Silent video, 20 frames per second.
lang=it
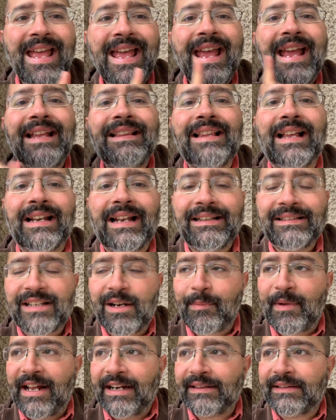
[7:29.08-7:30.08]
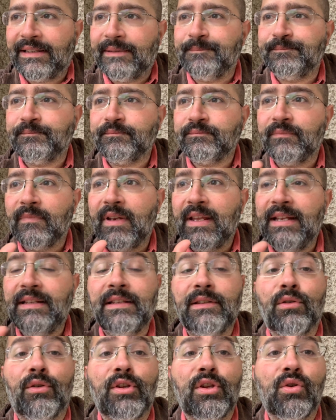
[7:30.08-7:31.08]
e dall'altra parte i
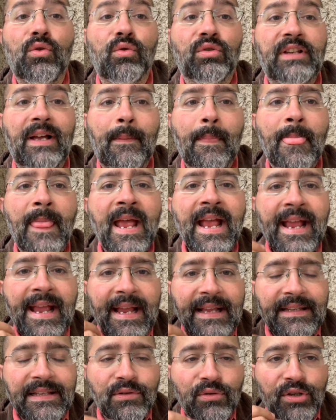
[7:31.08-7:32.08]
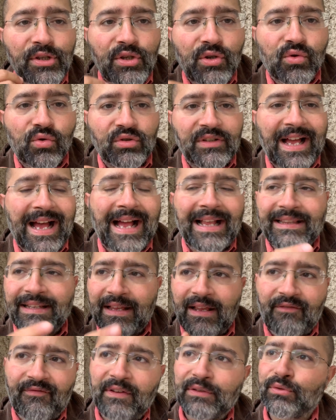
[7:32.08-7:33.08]
titoli di coda. I titoli di coda, al di
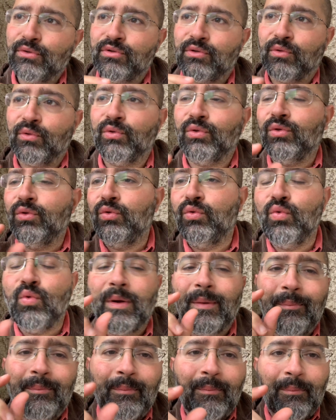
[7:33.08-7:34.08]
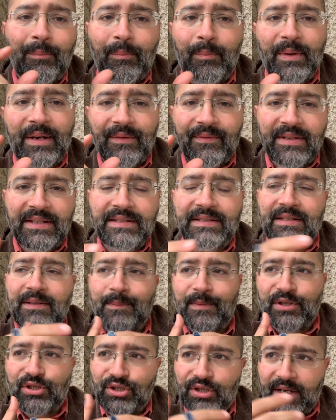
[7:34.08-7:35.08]
là del fatto che ci sono due
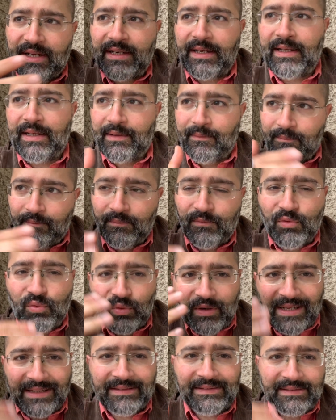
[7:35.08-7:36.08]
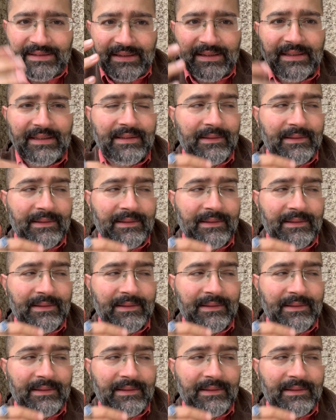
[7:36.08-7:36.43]
brevissime scene durante